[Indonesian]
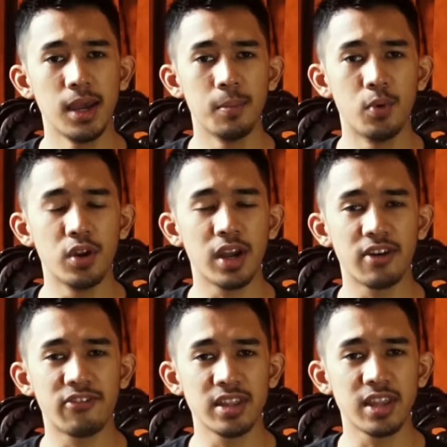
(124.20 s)
boneka
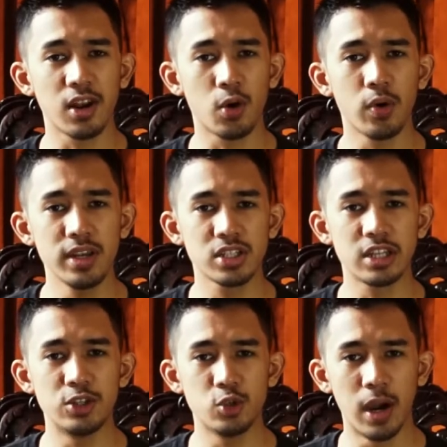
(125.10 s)

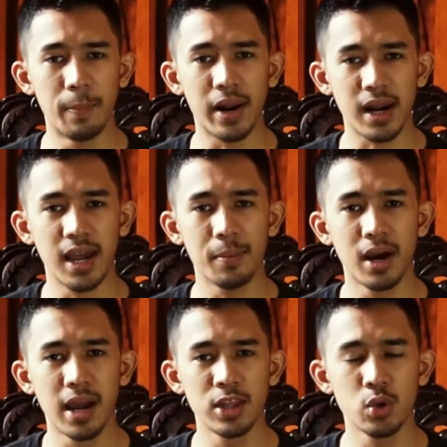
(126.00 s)
ventriloquist juga pernah
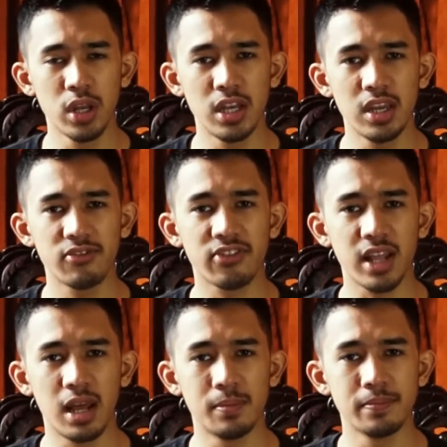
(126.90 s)
menghantui di
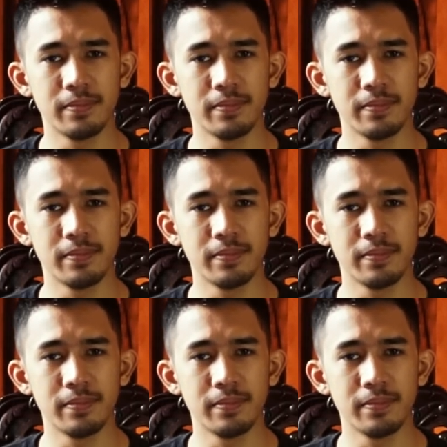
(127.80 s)
film